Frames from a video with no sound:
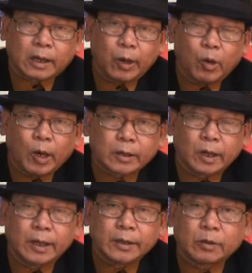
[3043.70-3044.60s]
kêu gọi
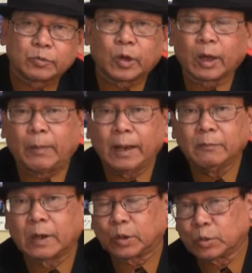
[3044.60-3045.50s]
tới xong rồi
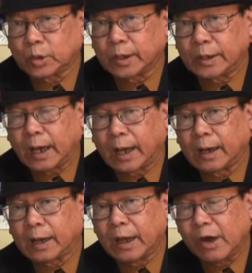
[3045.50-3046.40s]
bắn, mà chúng tôi thấy rằng
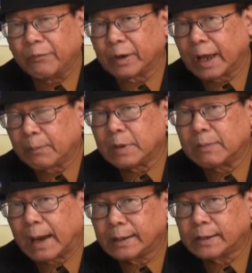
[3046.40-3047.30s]
á, cái người Việt Nam
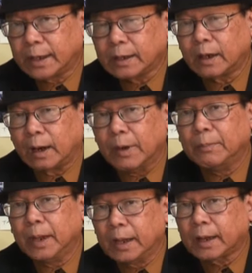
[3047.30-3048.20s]
bị bắn chết ở
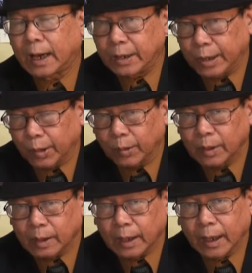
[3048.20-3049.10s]
bên Mỹ khá nhiều
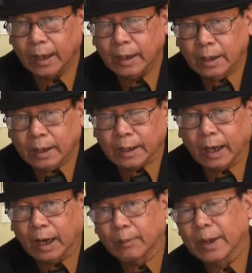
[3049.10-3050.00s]
đó,
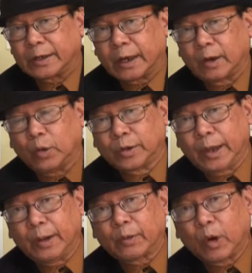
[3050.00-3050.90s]
đó ở bên San
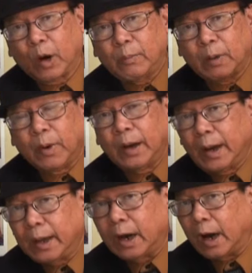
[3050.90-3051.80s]
Jose cũng có, mà mới
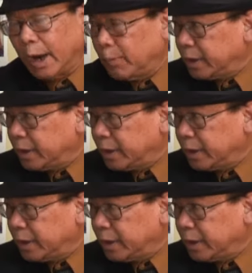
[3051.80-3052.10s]
đây ở El